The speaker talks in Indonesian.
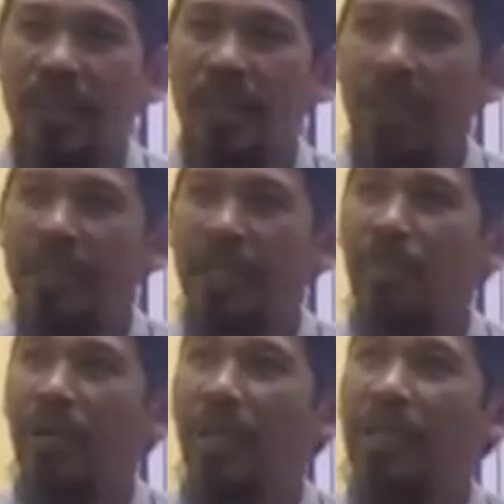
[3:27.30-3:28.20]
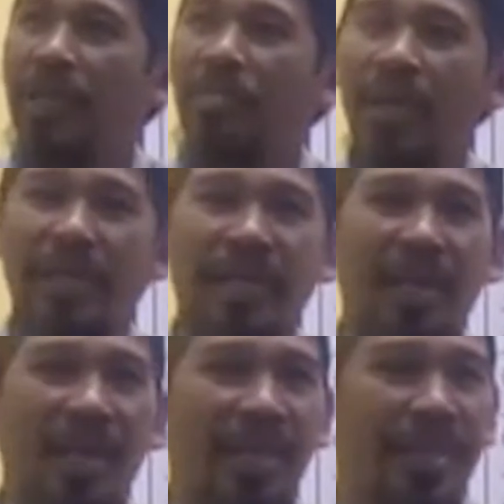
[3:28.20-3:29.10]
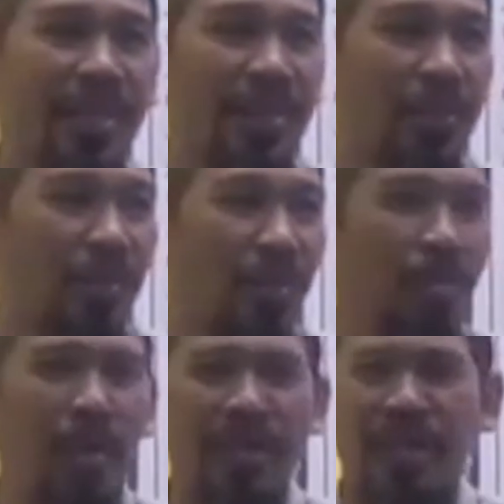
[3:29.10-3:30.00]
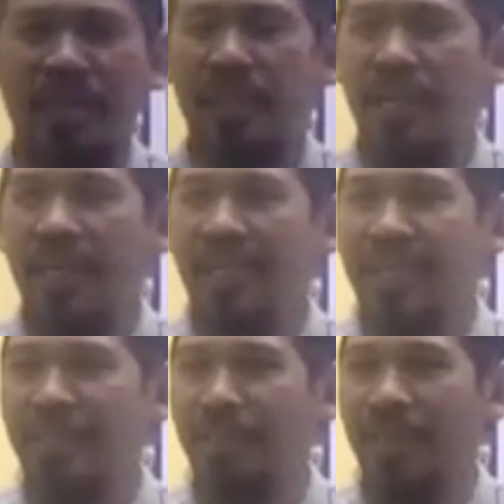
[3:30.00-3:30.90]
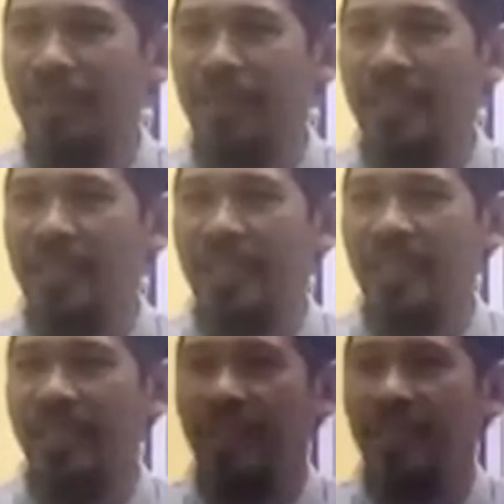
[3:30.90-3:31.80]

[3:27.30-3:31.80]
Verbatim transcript: Ada amalan-amalan yang lain ya Rasulullah. Banyak sekali yang sampai kepada saya.